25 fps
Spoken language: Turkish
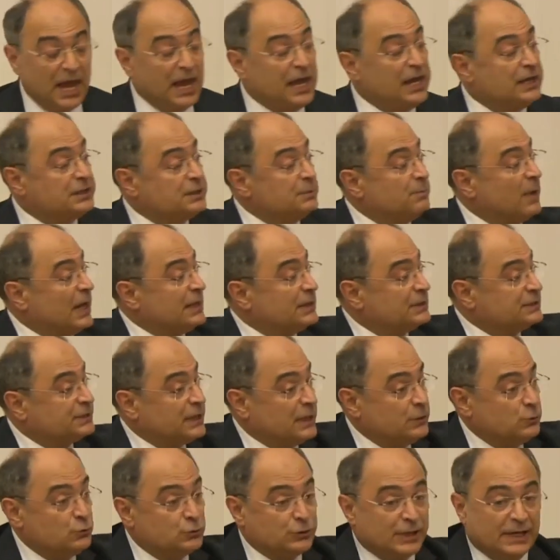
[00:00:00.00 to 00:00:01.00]
Eğitim
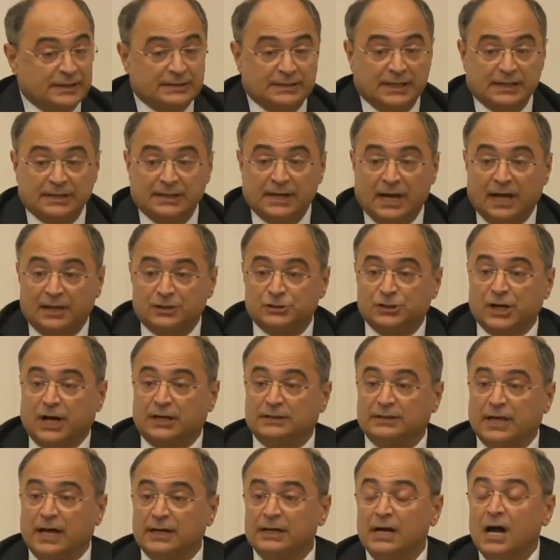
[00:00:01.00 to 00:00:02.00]
alırken ücretlerini
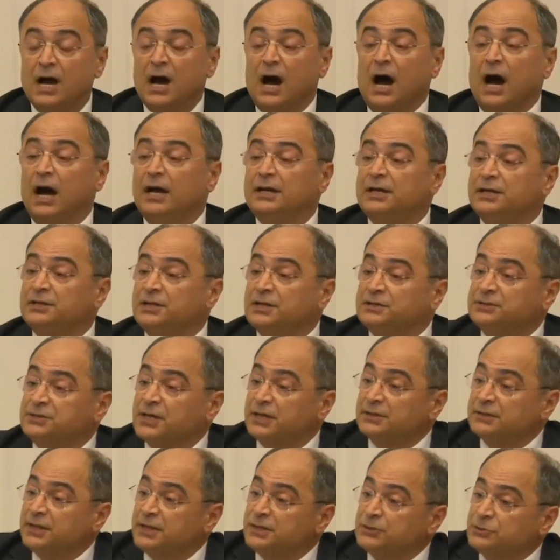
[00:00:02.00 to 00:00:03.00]
alacaklar. Aile
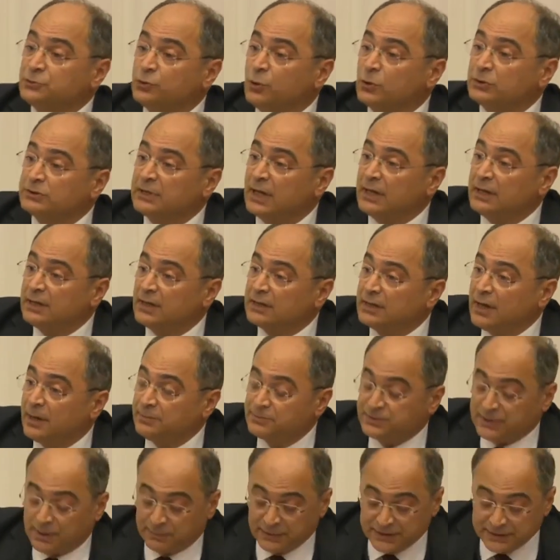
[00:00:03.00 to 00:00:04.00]
destekleri sigortaları
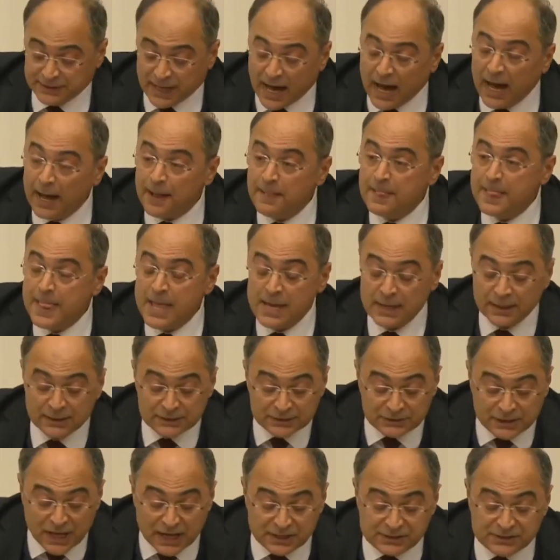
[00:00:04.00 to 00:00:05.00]
kapsamında
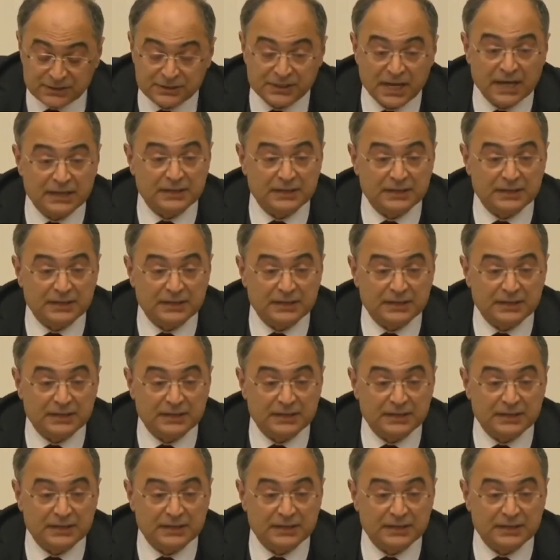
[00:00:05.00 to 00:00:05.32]
de...